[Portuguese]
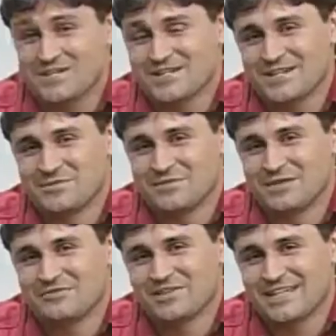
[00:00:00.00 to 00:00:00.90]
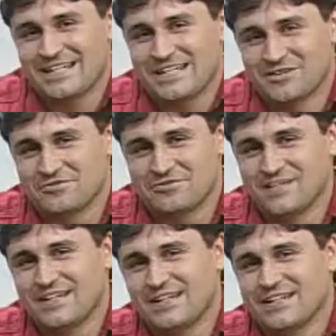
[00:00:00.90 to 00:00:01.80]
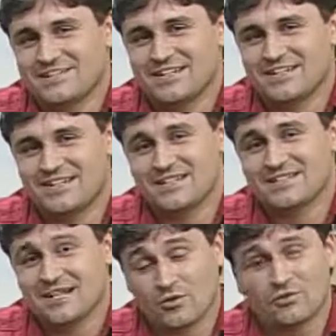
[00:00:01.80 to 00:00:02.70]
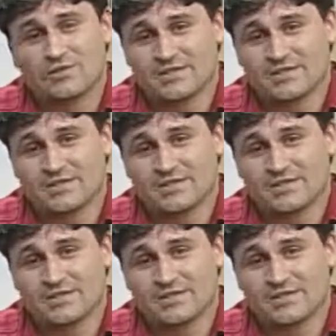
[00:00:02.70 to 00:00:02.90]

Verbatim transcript: a Bíblia fala que a fé é a certeza e a convicção